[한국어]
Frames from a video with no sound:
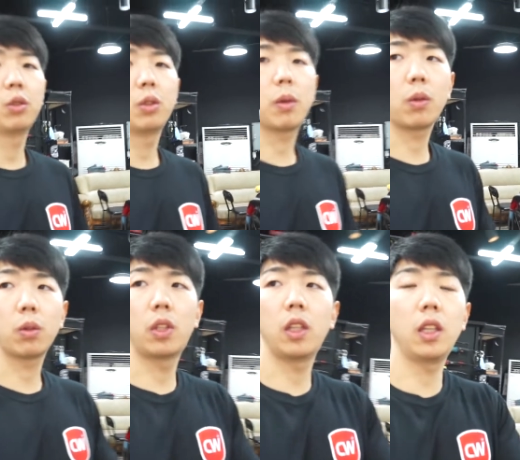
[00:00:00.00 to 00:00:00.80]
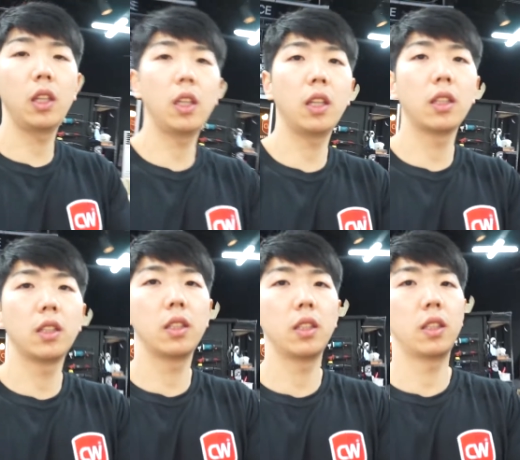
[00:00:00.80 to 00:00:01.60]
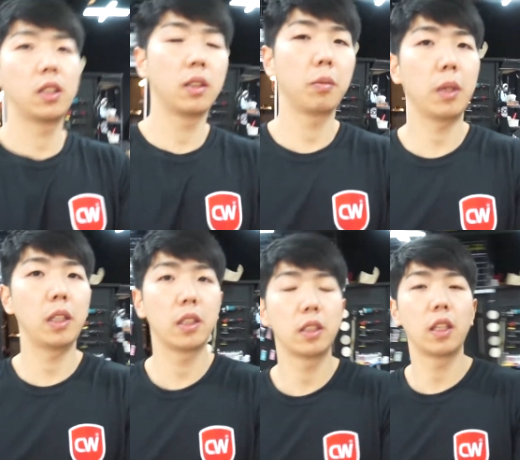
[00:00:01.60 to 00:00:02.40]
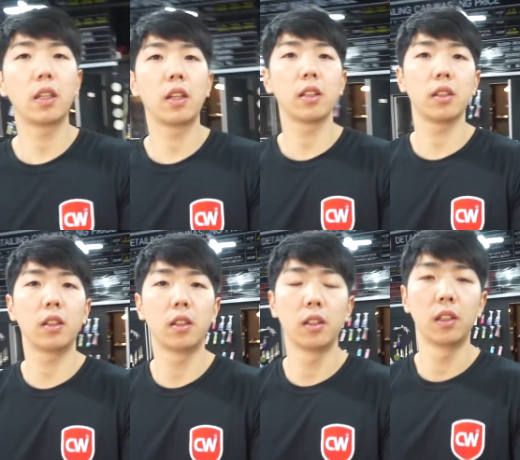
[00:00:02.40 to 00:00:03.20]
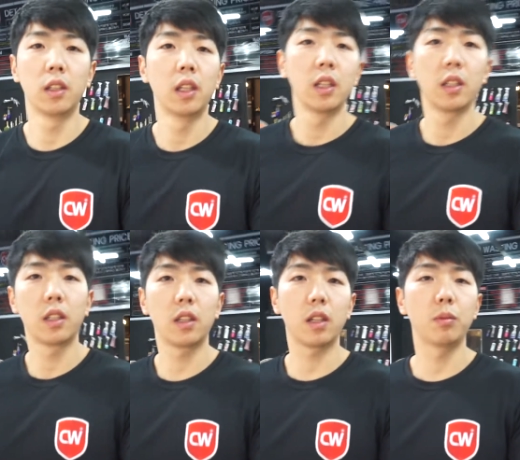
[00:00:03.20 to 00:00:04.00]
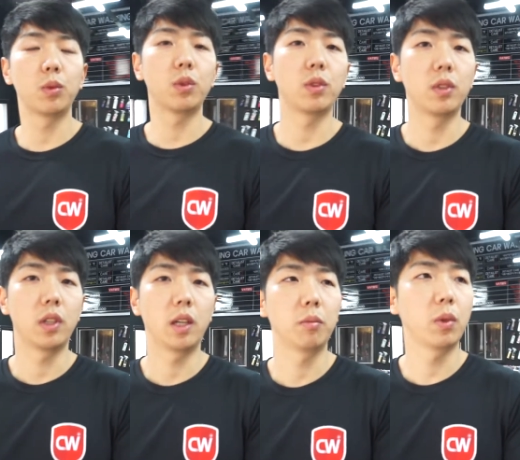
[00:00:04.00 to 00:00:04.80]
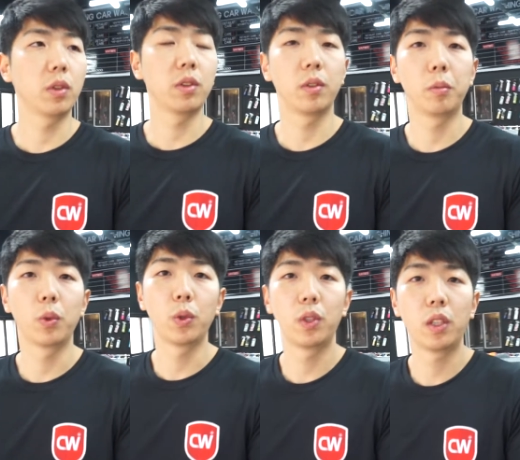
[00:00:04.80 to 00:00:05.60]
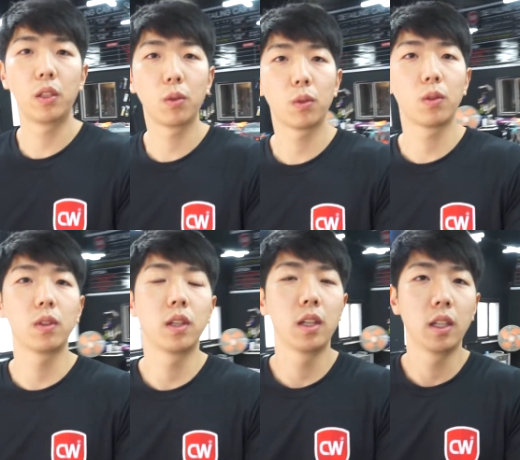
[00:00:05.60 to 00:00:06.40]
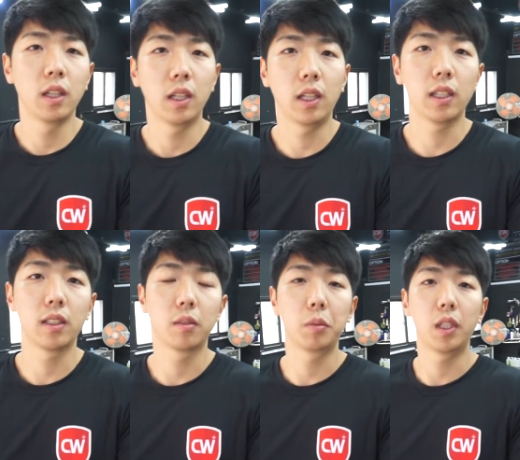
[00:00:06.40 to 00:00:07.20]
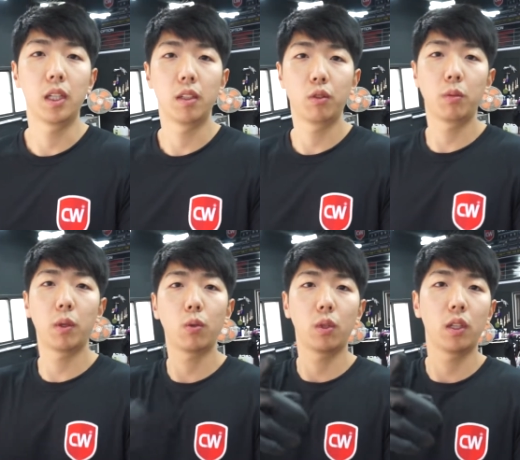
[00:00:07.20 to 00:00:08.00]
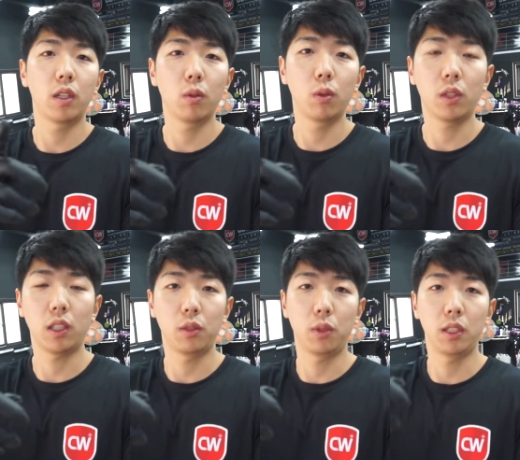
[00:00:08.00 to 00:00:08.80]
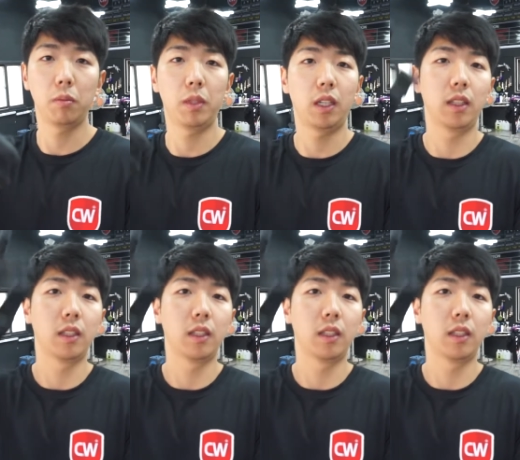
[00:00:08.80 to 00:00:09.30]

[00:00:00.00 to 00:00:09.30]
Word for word: 유리막 코팅을 빨리 진행을 해서 결과물을 한번 보여드리도록 하겠습니다 유리막 코팅하고 다시 오겠습니다